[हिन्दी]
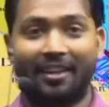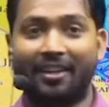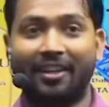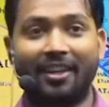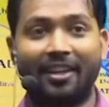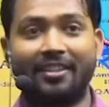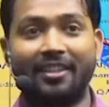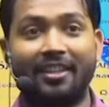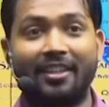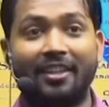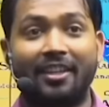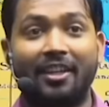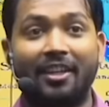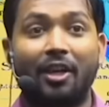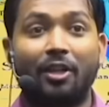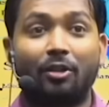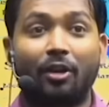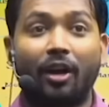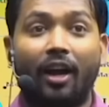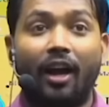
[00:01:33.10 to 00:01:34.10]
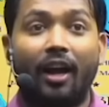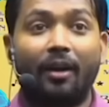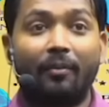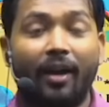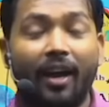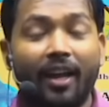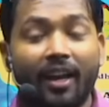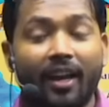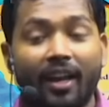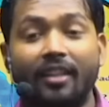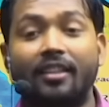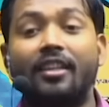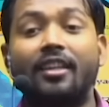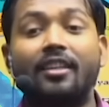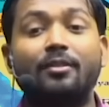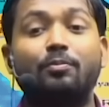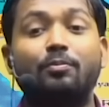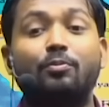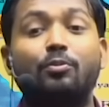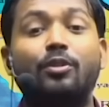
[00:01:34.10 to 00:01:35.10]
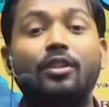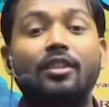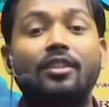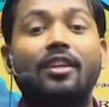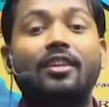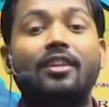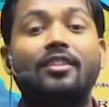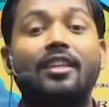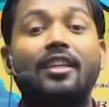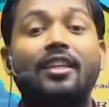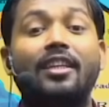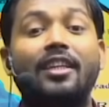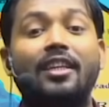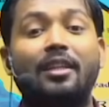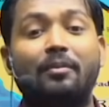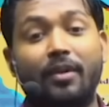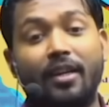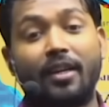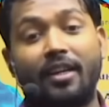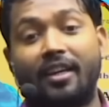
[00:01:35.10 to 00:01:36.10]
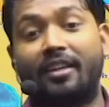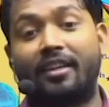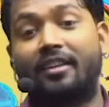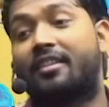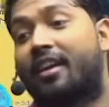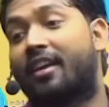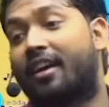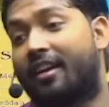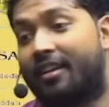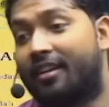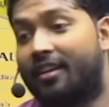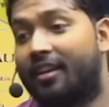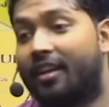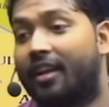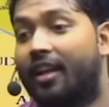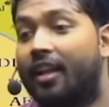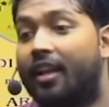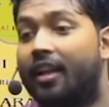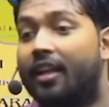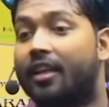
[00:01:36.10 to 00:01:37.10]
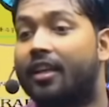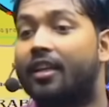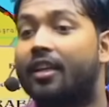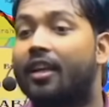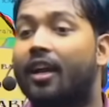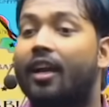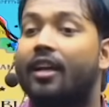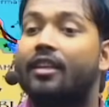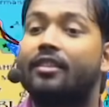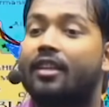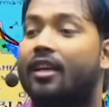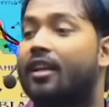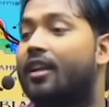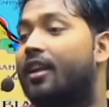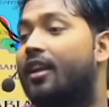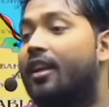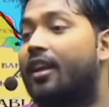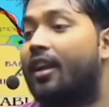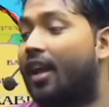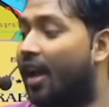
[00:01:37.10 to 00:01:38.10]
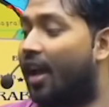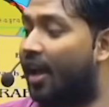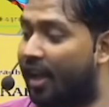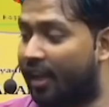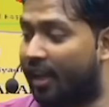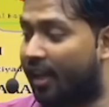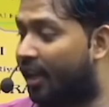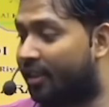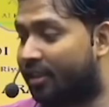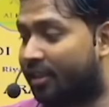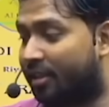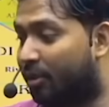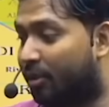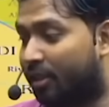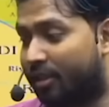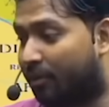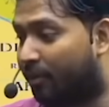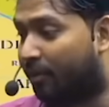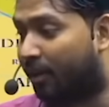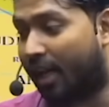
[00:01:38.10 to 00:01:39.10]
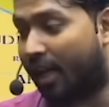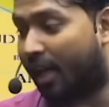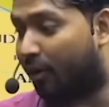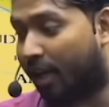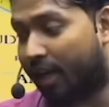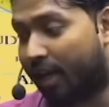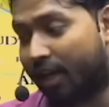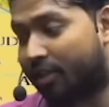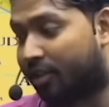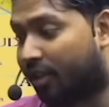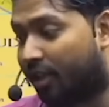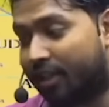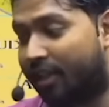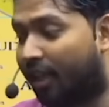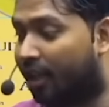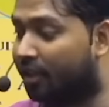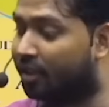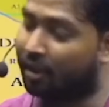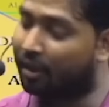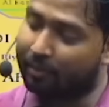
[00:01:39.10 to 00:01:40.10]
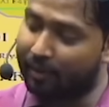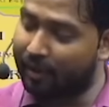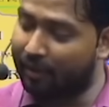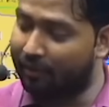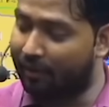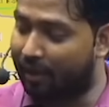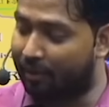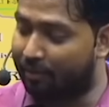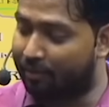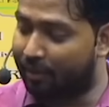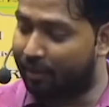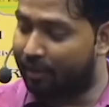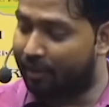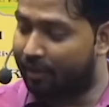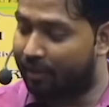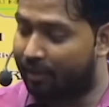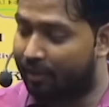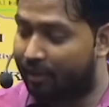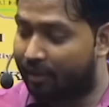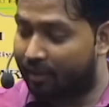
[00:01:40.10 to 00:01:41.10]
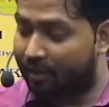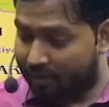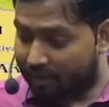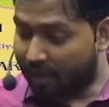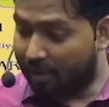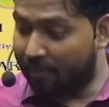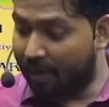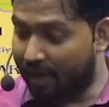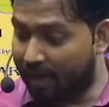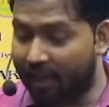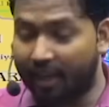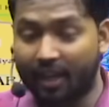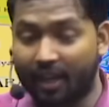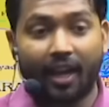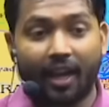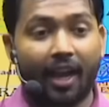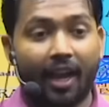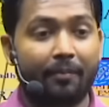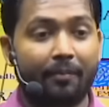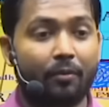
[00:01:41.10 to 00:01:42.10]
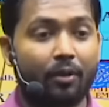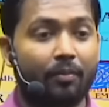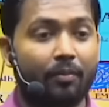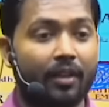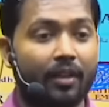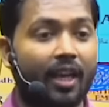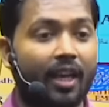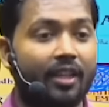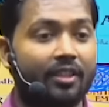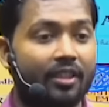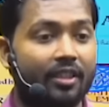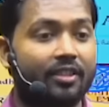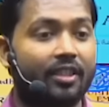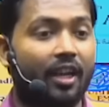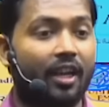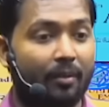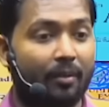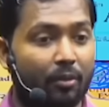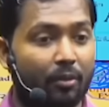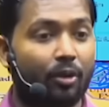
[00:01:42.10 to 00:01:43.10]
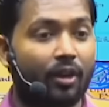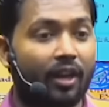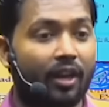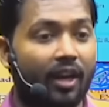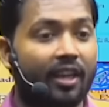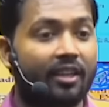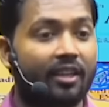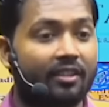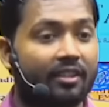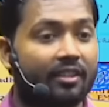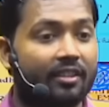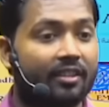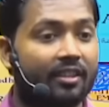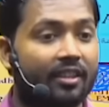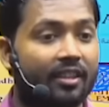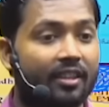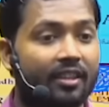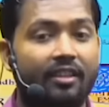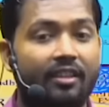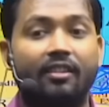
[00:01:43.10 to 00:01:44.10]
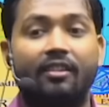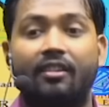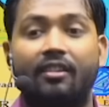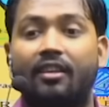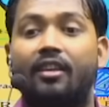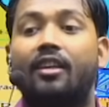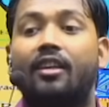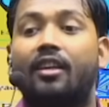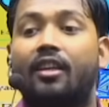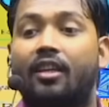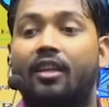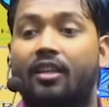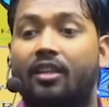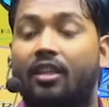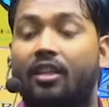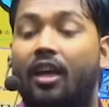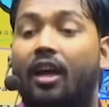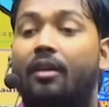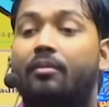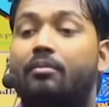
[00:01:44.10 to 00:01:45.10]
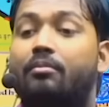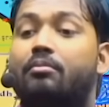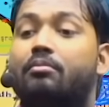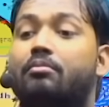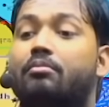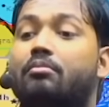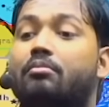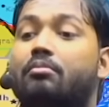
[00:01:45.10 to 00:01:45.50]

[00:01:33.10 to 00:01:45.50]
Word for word: लेकिन ऐसे नहीं तो हमारा देश पूरी तरह से इंडिपेंडेंट था लेकिन ऐसा ना लड़ाया गया सब नहीं सब लड़ा उड़ा के चल दिया सब अपने वहाँ पर समझ में गया आपको पता है जैसे हम लोग लड़ाई करते हैं कि हम